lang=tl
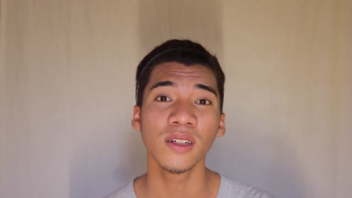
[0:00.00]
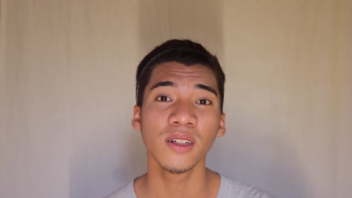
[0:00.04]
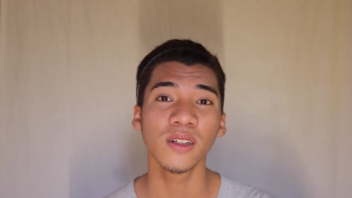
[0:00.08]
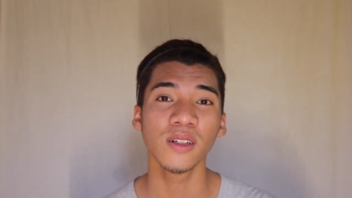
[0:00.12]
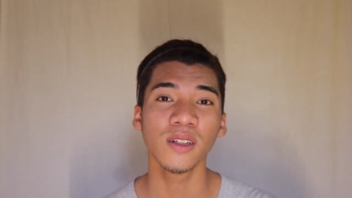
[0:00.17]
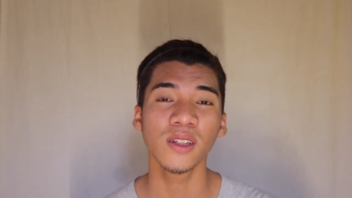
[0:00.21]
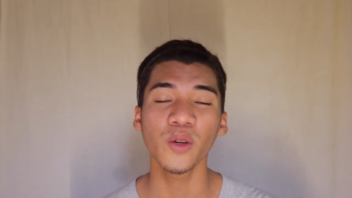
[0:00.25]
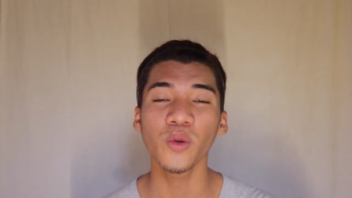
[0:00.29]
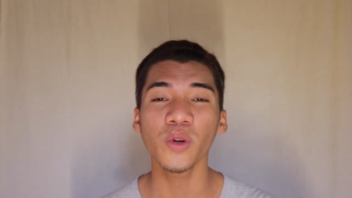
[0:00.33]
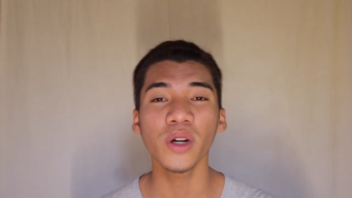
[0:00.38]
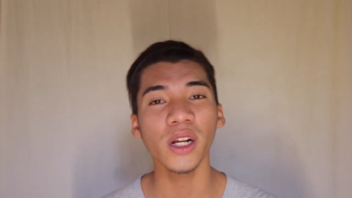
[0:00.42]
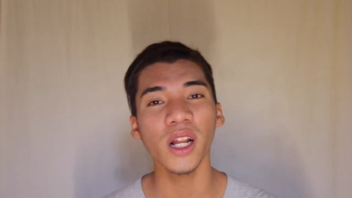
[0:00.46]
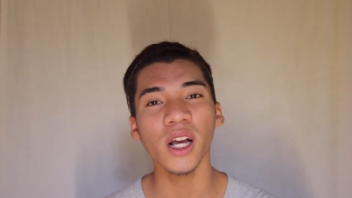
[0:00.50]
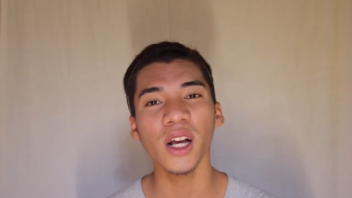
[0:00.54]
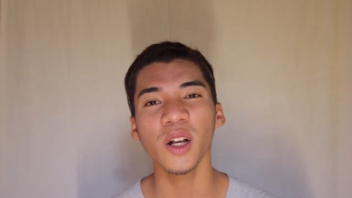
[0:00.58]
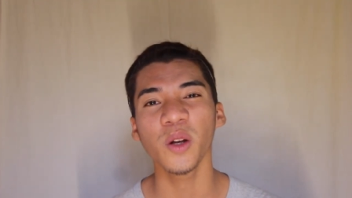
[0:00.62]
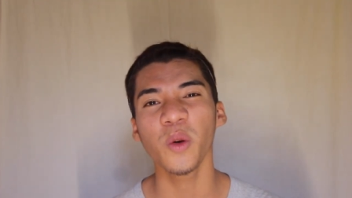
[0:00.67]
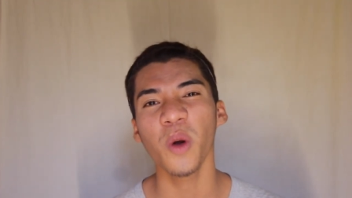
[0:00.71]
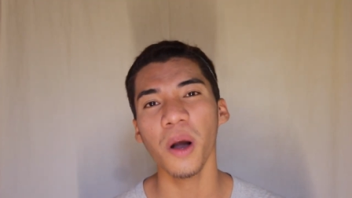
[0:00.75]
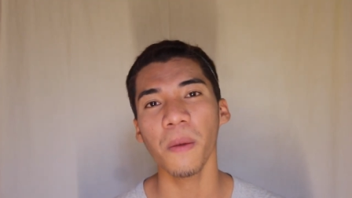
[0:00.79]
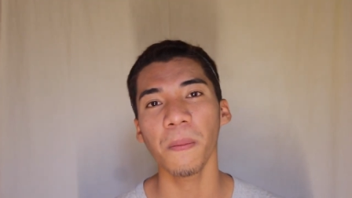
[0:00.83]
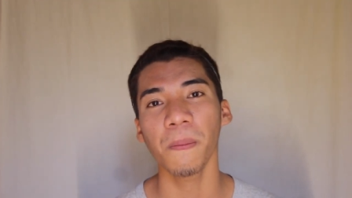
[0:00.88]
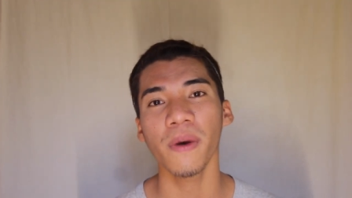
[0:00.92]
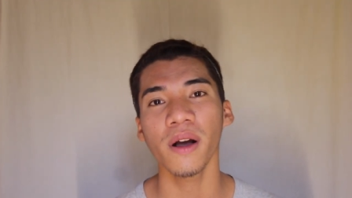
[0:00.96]
Di ko ganahan
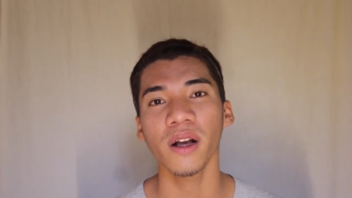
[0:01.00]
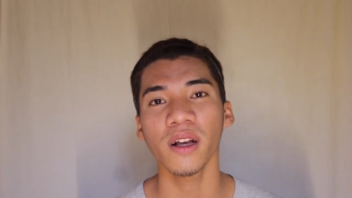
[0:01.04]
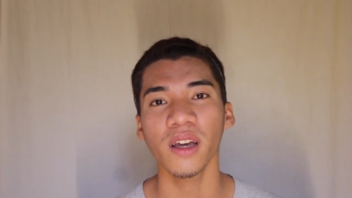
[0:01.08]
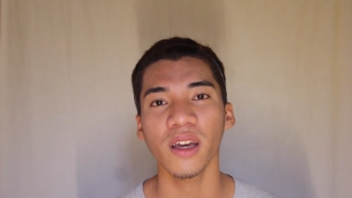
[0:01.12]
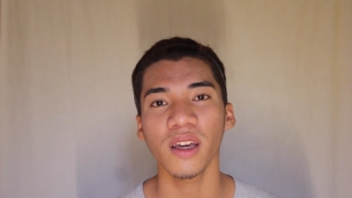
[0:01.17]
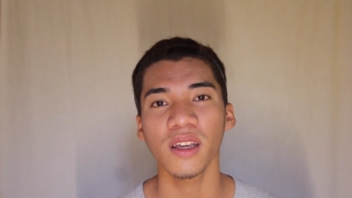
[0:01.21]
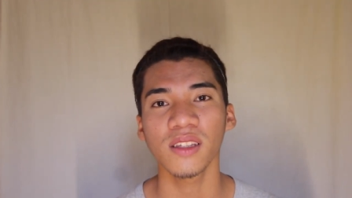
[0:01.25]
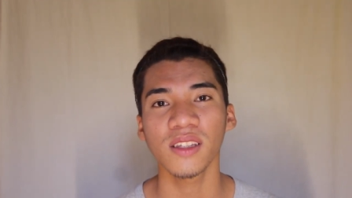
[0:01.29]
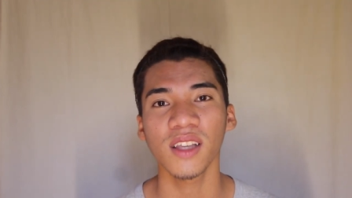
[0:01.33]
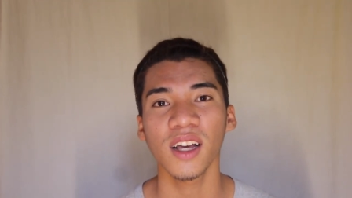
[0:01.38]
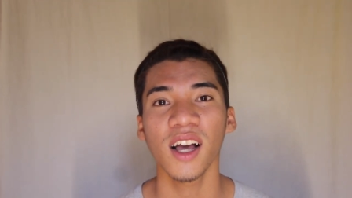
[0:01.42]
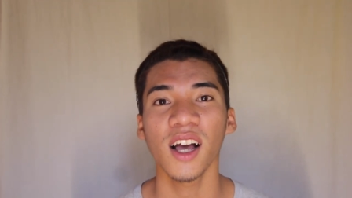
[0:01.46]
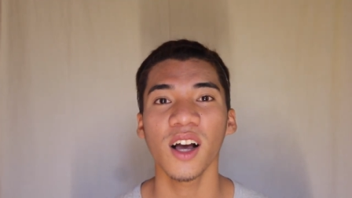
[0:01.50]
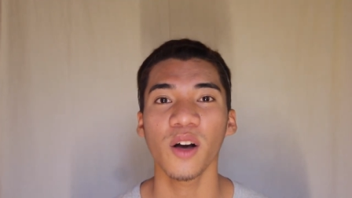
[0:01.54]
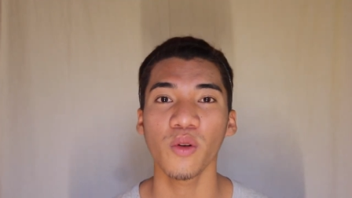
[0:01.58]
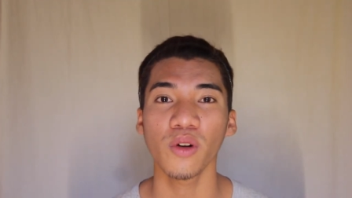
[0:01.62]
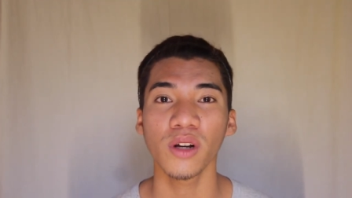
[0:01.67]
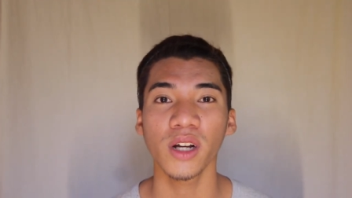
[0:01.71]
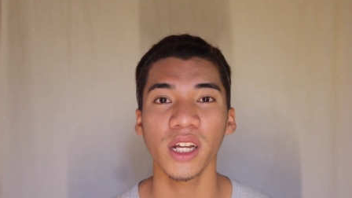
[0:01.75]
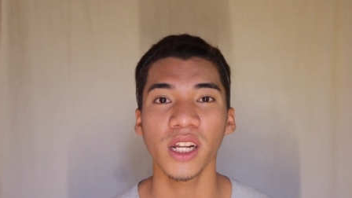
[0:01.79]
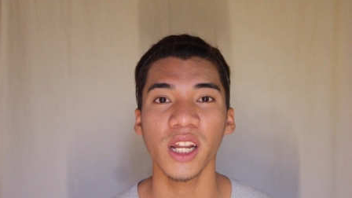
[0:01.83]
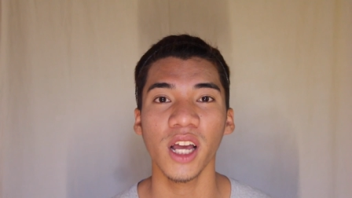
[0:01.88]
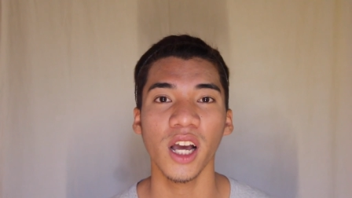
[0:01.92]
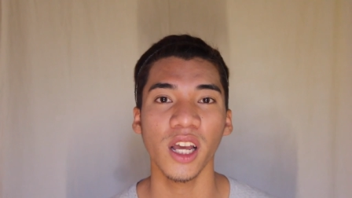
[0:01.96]
gwapa, guys. Ang akong
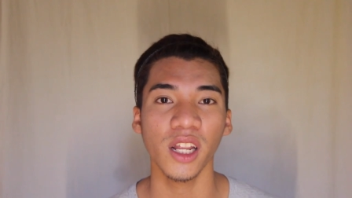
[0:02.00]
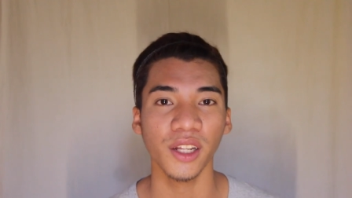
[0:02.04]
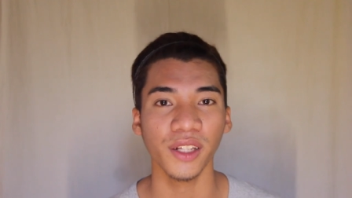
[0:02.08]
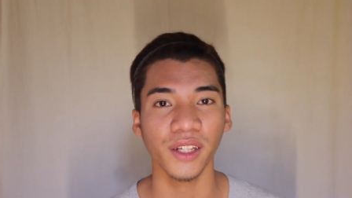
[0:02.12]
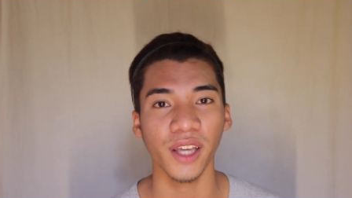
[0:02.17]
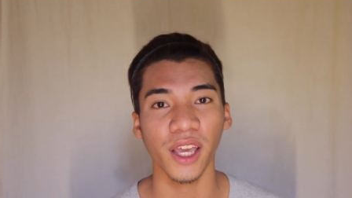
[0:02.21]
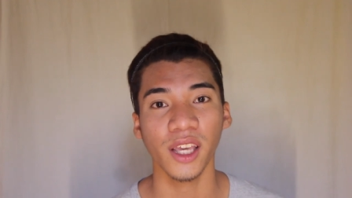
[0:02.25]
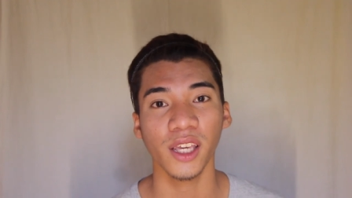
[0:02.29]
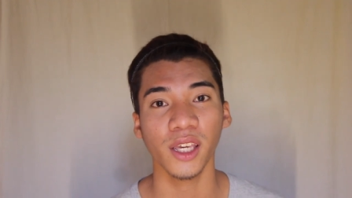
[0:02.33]
ganahan kay